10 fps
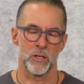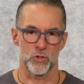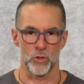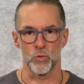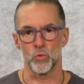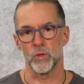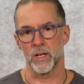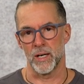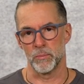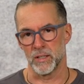schon
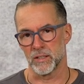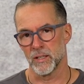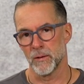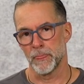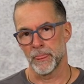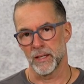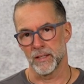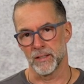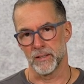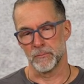unheimlich
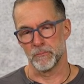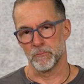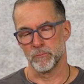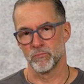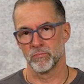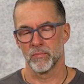ähm,